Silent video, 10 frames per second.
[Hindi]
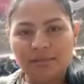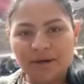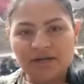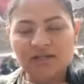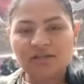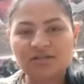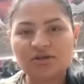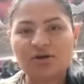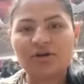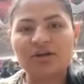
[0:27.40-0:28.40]
मंडल्स
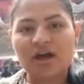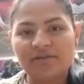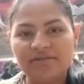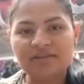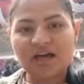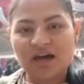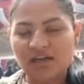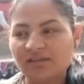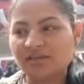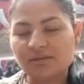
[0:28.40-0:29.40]
और काफ़ी
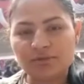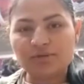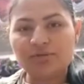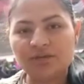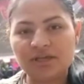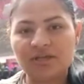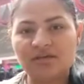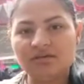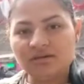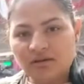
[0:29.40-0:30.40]
सहायता समूह के
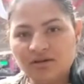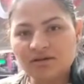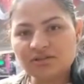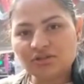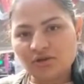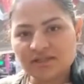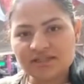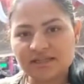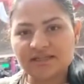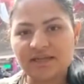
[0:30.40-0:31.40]
स्टॉल्स
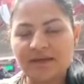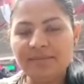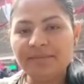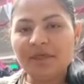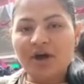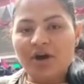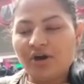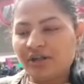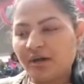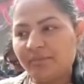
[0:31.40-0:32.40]
लगते हैं
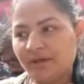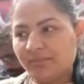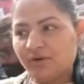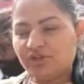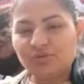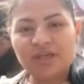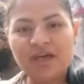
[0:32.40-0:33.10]
और अभी हम मौजूद